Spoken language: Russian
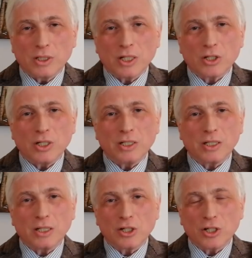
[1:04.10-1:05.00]
сложились
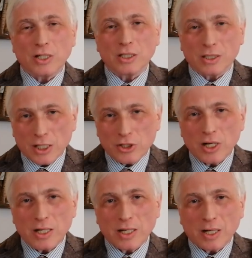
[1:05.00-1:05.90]
отношения с
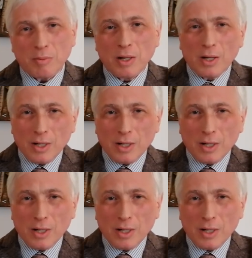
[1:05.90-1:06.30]
начальником.